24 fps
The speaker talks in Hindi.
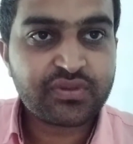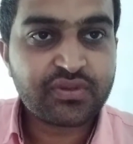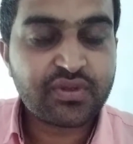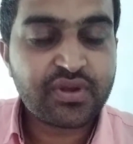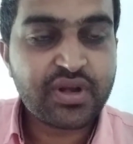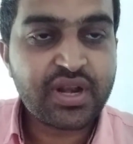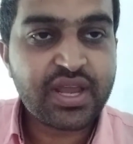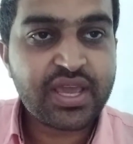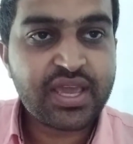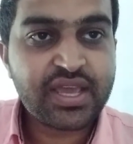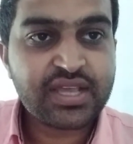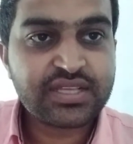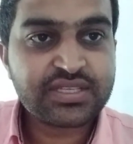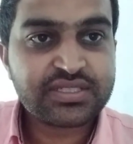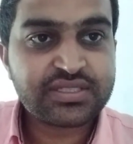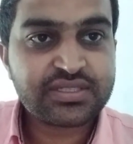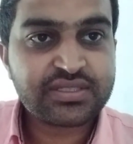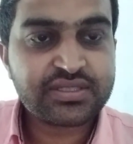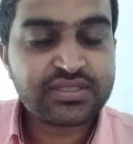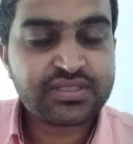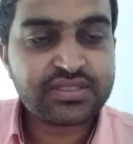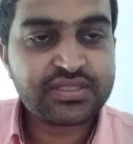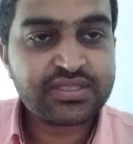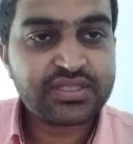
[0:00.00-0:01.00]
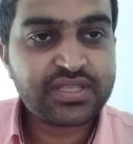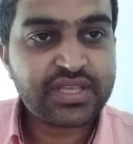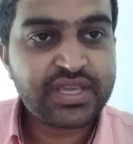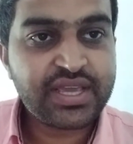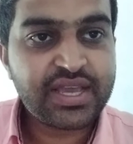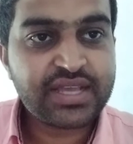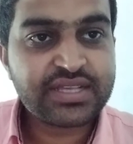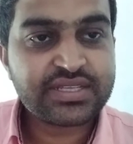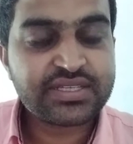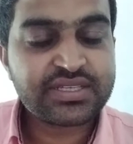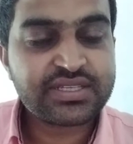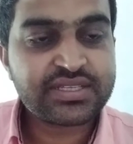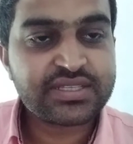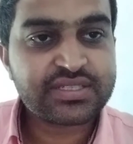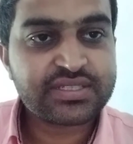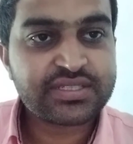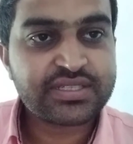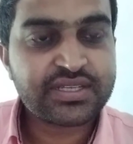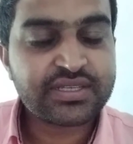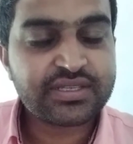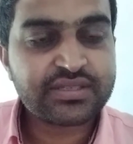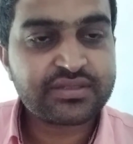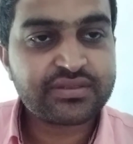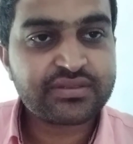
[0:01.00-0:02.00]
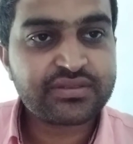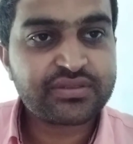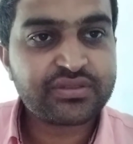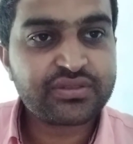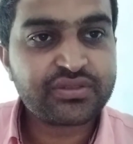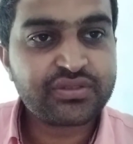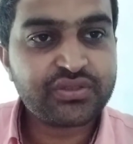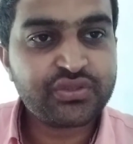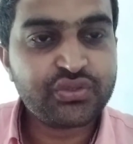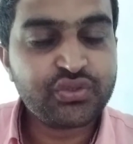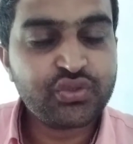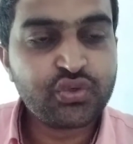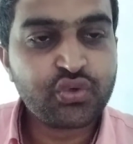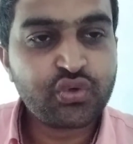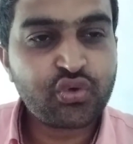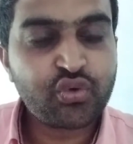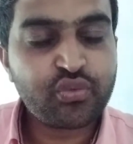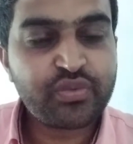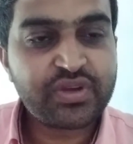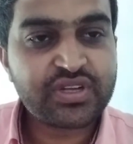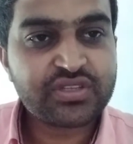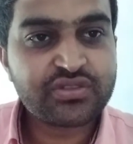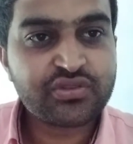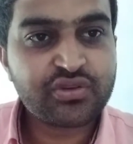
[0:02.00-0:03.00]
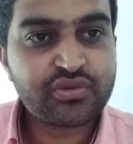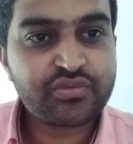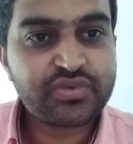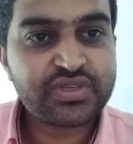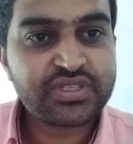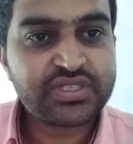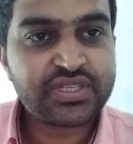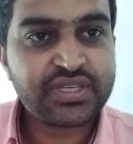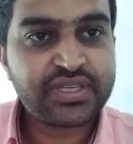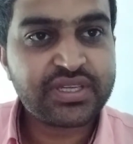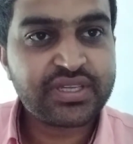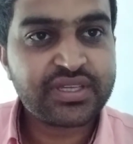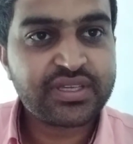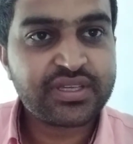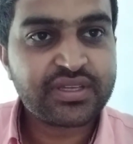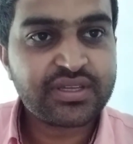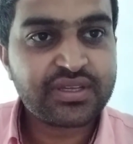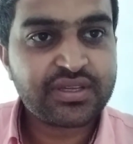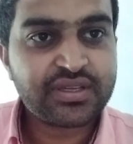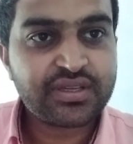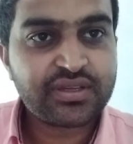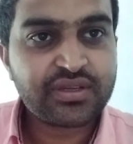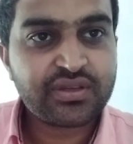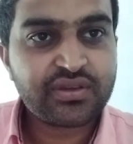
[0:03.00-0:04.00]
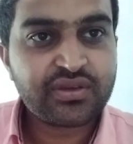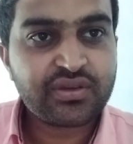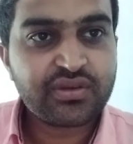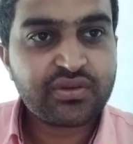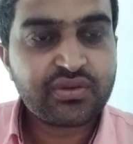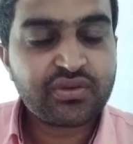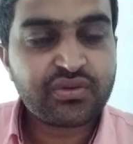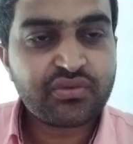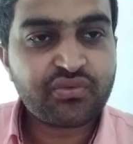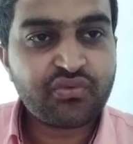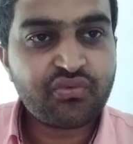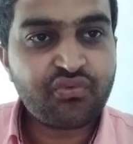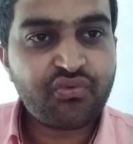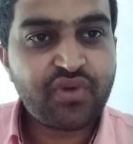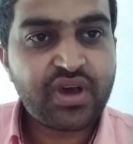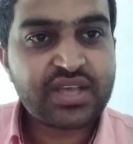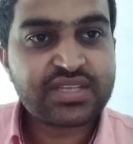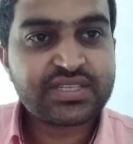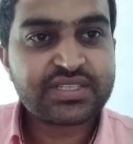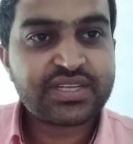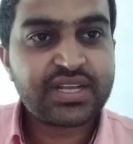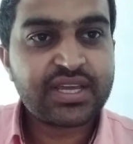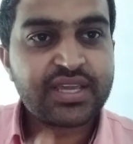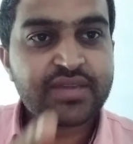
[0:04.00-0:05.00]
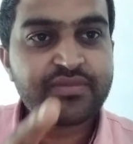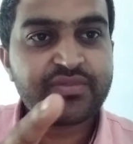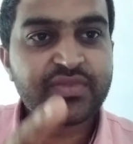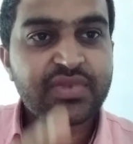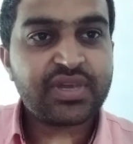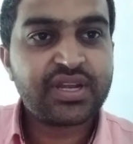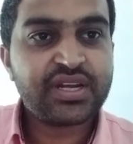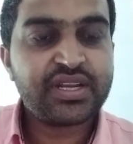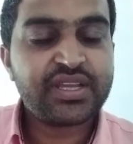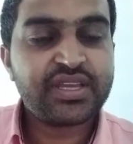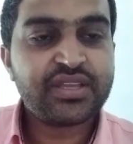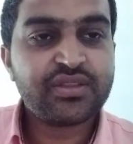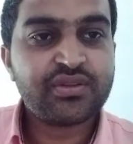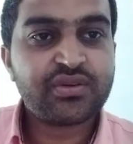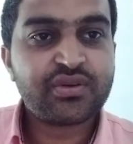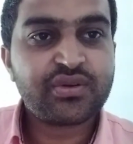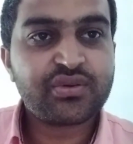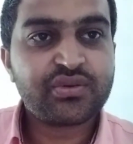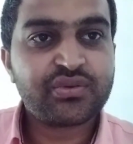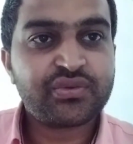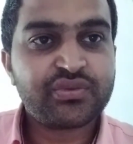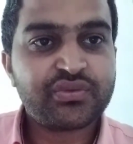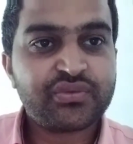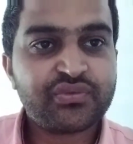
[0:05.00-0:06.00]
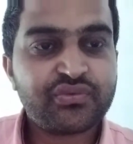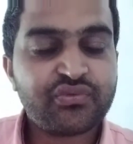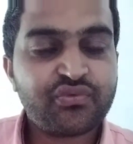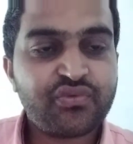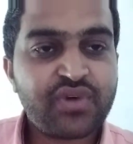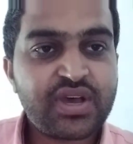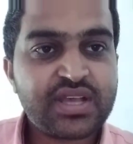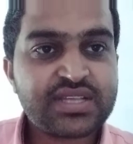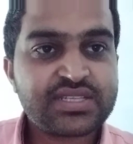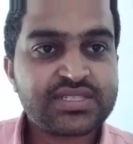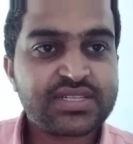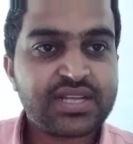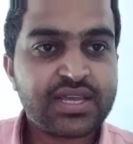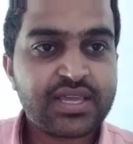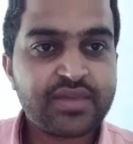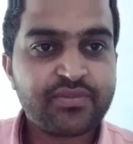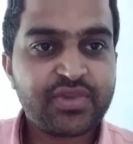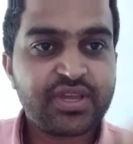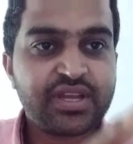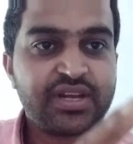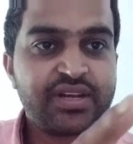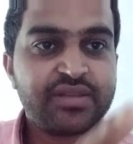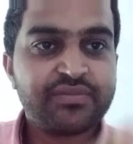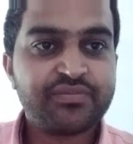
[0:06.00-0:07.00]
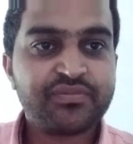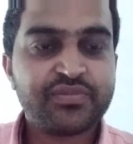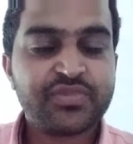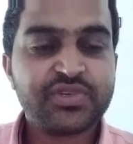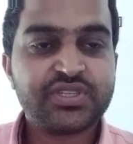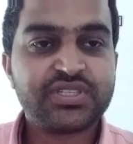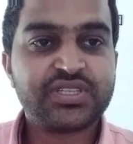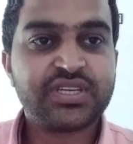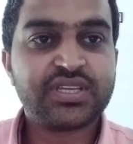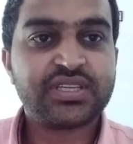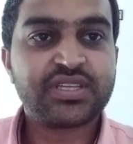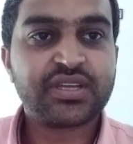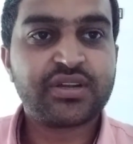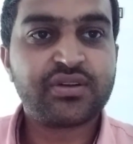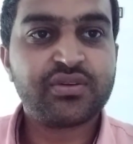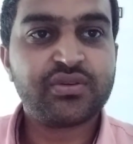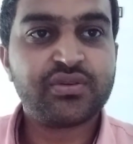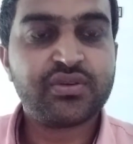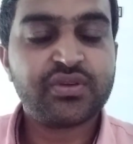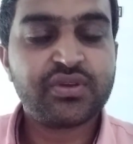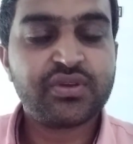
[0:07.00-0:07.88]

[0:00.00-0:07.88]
तो नया नया यूट्यूबर जो भी सी वास्ट टाइम के लिए दौड़ो वास्ट टाइम के लिए पीछे चलो